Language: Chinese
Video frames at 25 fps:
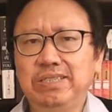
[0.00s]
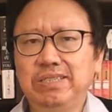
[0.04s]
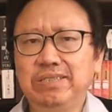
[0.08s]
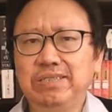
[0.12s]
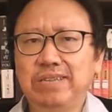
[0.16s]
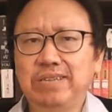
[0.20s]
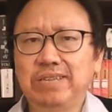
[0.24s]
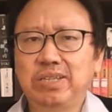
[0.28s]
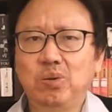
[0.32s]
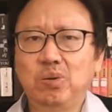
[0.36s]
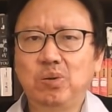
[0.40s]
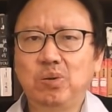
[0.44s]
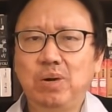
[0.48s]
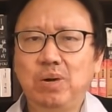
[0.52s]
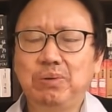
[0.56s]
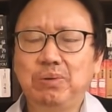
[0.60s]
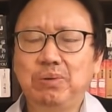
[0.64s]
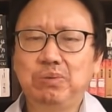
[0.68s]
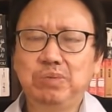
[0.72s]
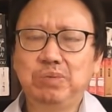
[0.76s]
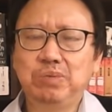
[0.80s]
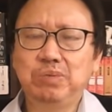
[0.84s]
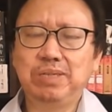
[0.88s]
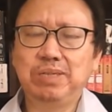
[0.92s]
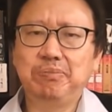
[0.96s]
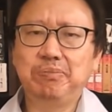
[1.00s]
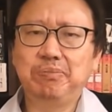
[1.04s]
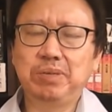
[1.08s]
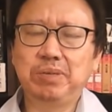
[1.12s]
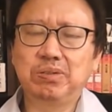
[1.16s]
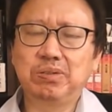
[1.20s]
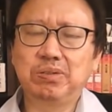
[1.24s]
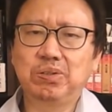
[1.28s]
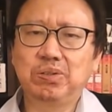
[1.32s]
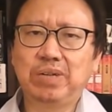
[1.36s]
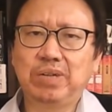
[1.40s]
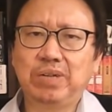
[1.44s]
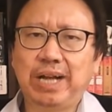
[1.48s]
察都划归武警，比如
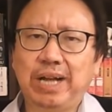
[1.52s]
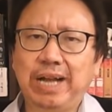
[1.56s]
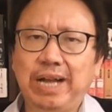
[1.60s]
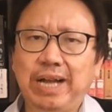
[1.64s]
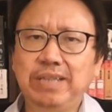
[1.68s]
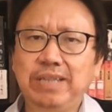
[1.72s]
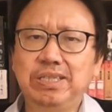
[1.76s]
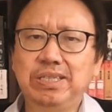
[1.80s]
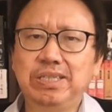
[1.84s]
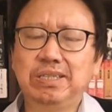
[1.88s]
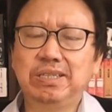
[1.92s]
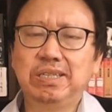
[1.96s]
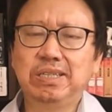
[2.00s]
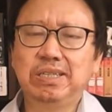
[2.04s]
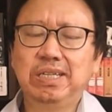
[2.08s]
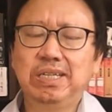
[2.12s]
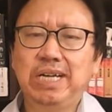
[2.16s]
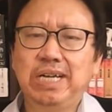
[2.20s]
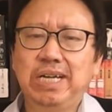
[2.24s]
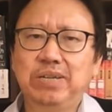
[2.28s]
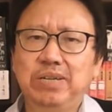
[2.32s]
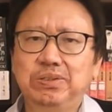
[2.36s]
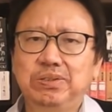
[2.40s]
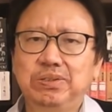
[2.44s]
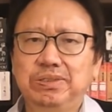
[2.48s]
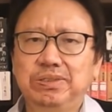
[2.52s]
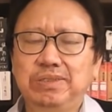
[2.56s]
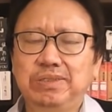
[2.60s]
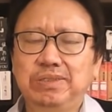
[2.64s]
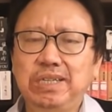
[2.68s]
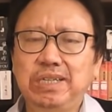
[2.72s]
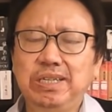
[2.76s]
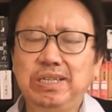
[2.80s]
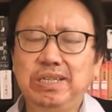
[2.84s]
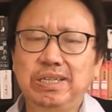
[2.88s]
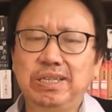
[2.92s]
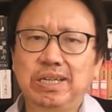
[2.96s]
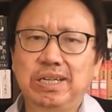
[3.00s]
说海警、还有
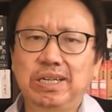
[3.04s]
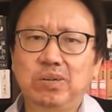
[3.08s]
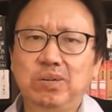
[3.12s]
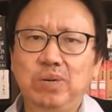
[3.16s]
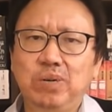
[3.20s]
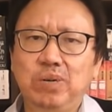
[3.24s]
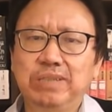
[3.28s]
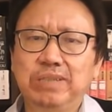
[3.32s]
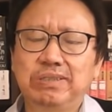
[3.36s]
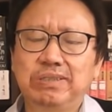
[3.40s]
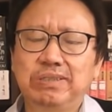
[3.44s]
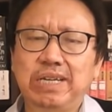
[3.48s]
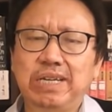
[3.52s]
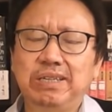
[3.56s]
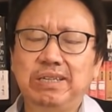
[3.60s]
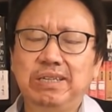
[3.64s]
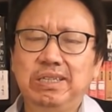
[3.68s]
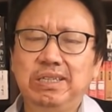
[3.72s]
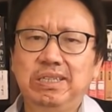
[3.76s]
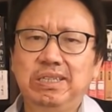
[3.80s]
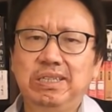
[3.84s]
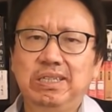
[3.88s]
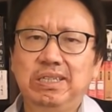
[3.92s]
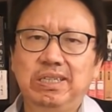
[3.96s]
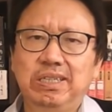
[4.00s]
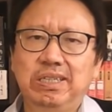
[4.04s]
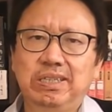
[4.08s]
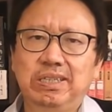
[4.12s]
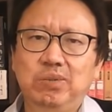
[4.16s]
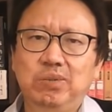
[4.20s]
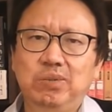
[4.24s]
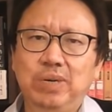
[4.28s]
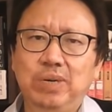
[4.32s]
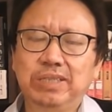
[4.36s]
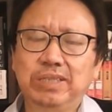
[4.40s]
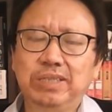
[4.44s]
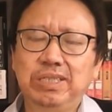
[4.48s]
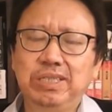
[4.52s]
森林呢、矿山啊、
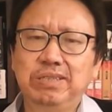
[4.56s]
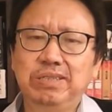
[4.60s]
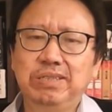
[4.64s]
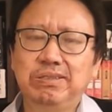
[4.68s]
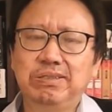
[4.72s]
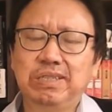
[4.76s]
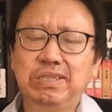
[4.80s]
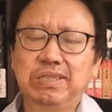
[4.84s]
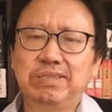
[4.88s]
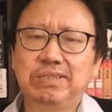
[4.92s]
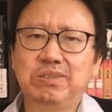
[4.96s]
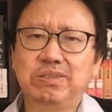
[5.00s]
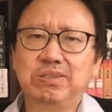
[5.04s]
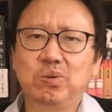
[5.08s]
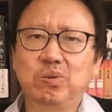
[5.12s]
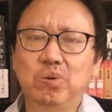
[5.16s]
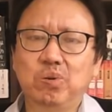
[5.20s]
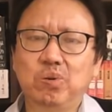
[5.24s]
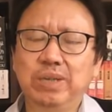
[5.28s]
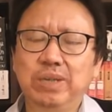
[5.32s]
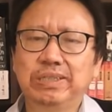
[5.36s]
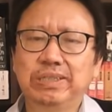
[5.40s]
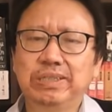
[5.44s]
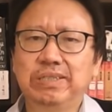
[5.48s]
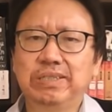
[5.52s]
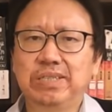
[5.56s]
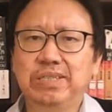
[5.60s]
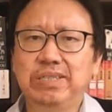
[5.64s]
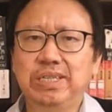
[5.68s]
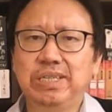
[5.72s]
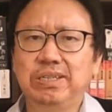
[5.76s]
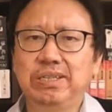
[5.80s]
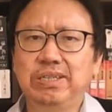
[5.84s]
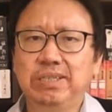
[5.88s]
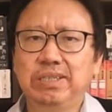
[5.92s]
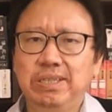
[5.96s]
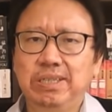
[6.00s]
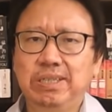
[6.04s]
黄金这些守矿的这
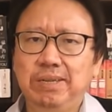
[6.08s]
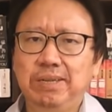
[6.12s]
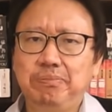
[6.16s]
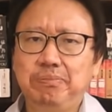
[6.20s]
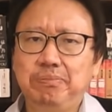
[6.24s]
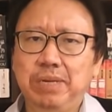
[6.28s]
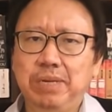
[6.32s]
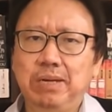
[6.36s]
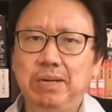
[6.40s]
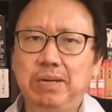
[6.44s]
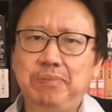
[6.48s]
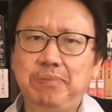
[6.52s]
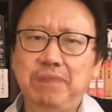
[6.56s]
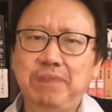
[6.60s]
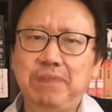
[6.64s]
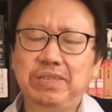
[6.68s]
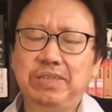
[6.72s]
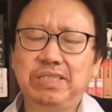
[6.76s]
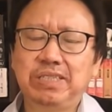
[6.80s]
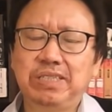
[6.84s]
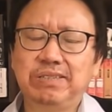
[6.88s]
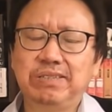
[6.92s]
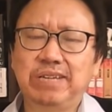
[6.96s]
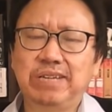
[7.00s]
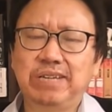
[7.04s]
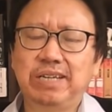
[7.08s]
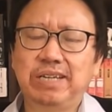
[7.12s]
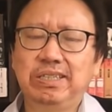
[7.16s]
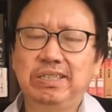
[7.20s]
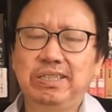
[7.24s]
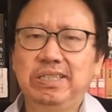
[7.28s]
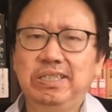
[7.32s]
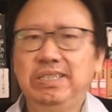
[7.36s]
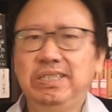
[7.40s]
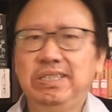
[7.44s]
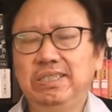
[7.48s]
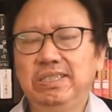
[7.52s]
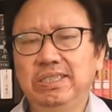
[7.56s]
些边边防警察，
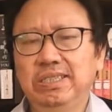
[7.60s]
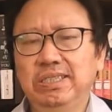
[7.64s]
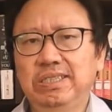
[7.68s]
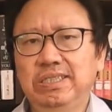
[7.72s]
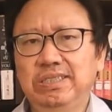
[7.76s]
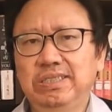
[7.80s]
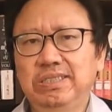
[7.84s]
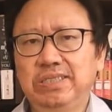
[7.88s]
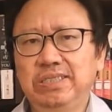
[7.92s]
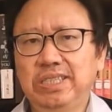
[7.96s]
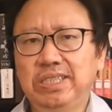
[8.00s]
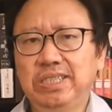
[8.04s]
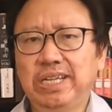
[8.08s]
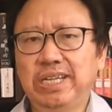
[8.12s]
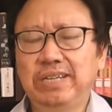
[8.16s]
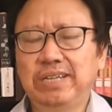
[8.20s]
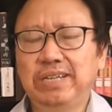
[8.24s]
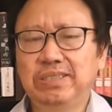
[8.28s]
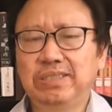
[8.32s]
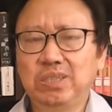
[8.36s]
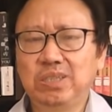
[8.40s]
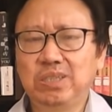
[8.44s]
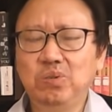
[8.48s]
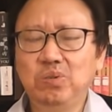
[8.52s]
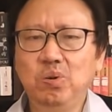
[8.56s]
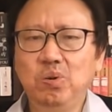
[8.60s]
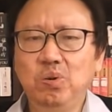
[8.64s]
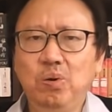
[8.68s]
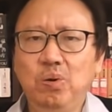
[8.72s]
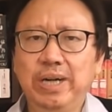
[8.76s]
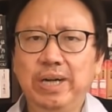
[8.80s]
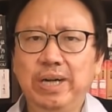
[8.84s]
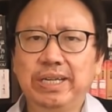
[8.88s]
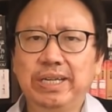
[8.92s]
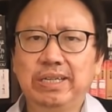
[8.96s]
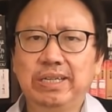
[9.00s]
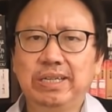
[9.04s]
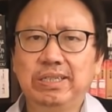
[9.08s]
呃，其他都
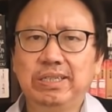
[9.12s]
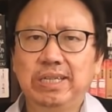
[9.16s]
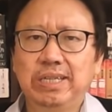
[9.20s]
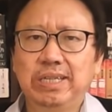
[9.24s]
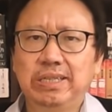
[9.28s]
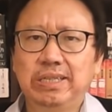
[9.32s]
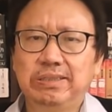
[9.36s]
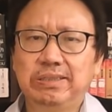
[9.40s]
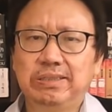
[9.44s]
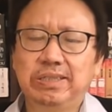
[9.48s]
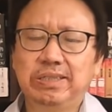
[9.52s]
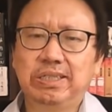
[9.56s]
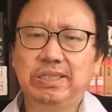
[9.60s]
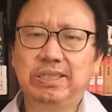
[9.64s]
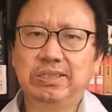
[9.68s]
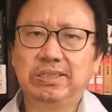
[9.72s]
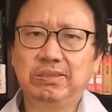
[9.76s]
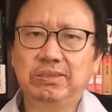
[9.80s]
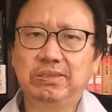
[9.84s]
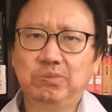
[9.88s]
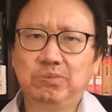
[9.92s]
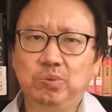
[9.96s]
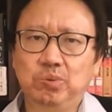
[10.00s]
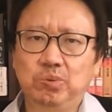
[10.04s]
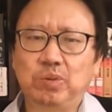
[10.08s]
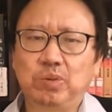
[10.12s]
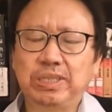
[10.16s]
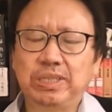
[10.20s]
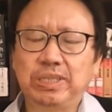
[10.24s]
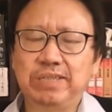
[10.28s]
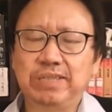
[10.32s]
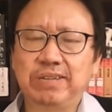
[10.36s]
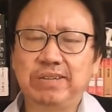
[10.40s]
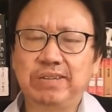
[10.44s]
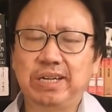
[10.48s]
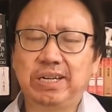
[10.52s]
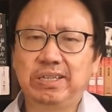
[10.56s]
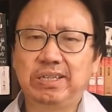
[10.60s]
划给这个武装
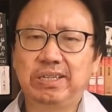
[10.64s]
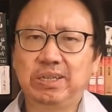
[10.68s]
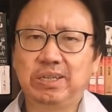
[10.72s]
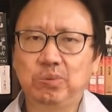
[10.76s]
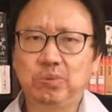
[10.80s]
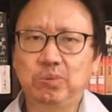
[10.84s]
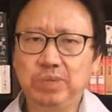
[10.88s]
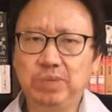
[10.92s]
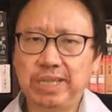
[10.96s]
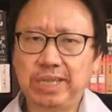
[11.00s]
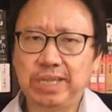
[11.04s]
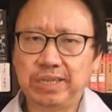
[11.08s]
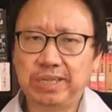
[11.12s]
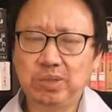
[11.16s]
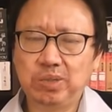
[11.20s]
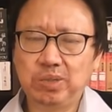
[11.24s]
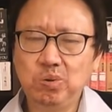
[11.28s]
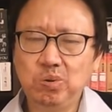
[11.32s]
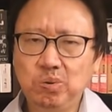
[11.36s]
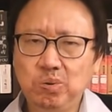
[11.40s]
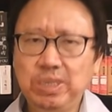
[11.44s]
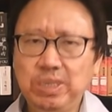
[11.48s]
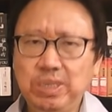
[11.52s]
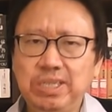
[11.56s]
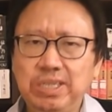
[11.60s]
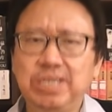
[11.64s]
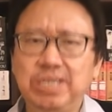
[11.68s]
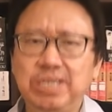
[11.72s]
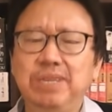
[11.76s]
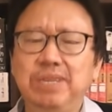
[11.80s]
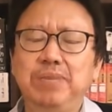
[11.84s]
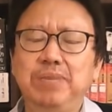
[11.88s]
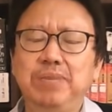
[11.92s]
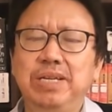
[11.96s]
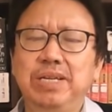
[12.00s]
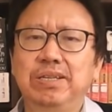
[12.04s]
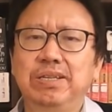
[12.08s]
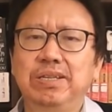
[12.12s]
警察，而武警呢都归习
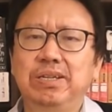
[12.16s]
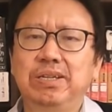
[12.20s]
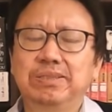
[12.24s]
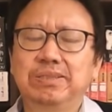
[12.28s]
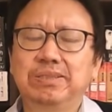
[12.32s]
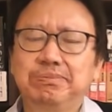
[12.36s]
近平领导。